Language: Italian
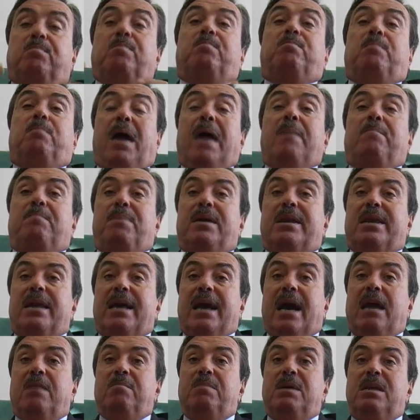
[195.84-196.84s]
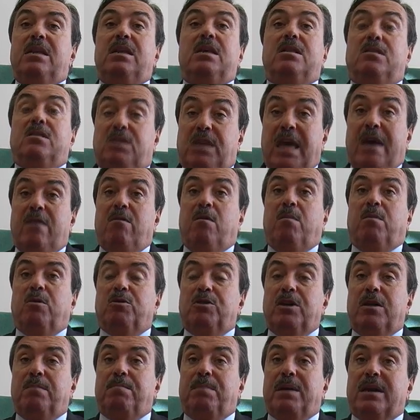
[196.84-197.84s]
e per recarmi lì devo
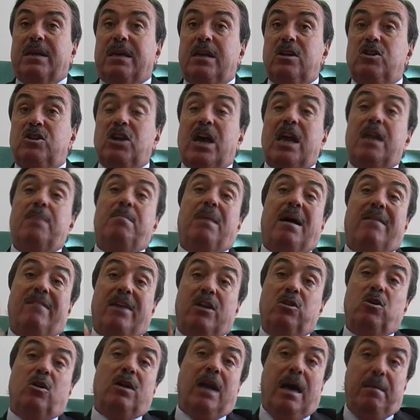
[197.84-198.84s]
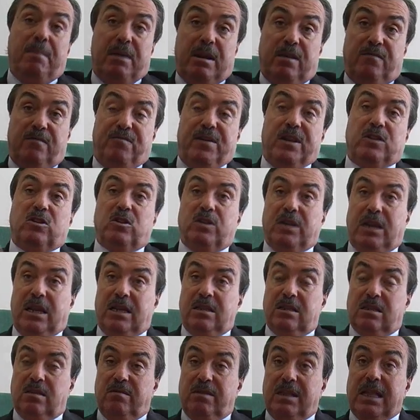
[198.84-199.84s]
poter parcheggiare, ma vado là per effetto delle
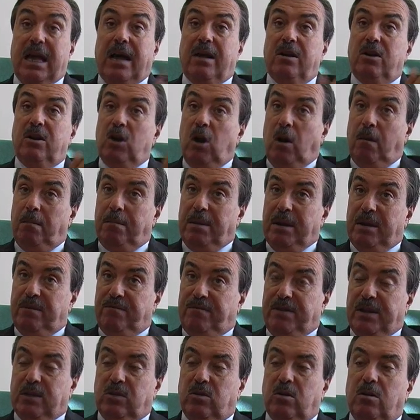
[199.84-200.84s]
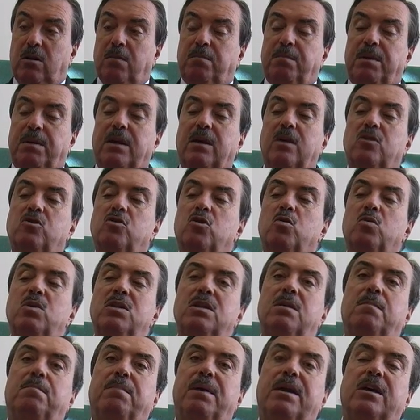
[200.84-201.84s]
attività, non per effetto del parcheggio.
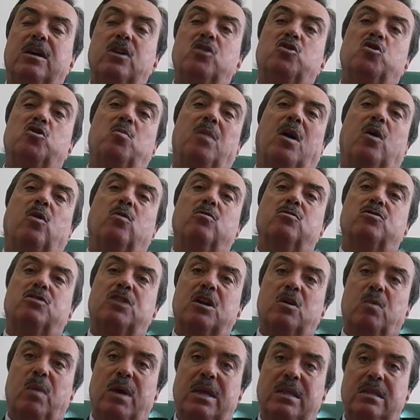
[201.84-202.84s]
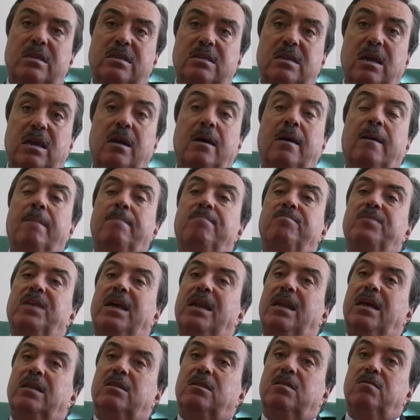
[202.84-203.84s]
Quindi il parcheggio è una conseguenza
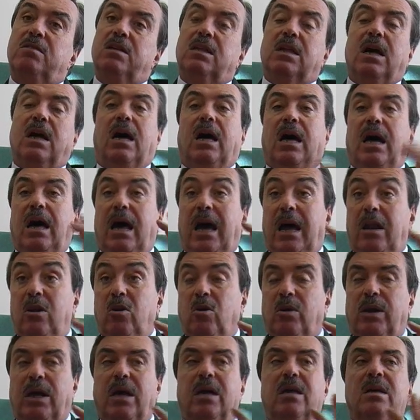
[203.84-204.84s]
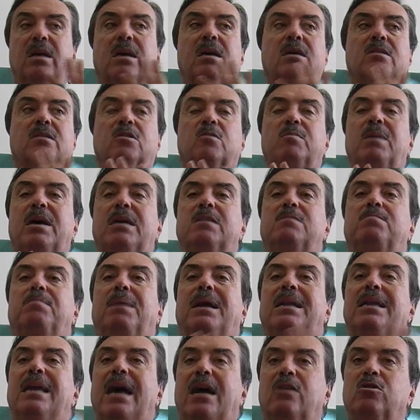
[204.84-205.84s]
delle attività. Allora, secondo me è
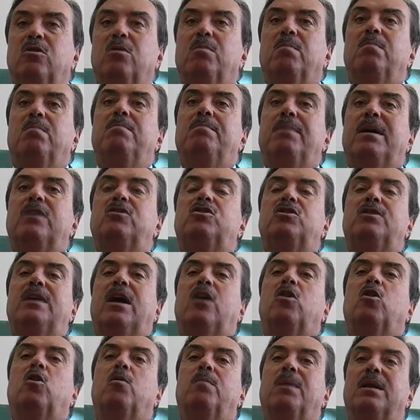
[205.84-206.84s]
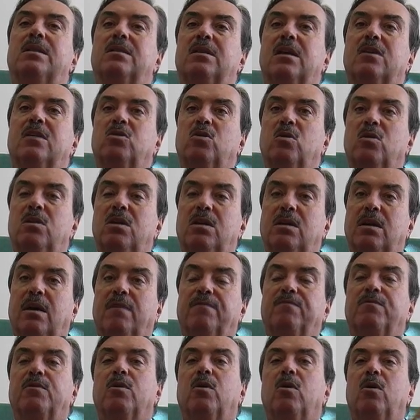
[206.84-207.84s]
sbagliato immaginarlo come attrattore di
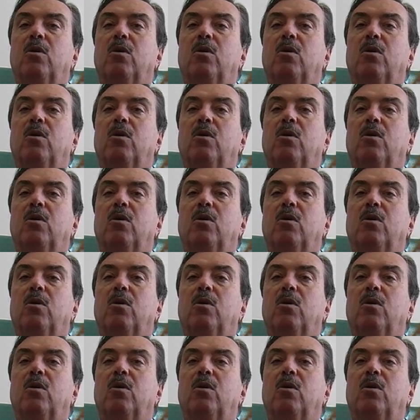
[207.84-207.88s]
traffico.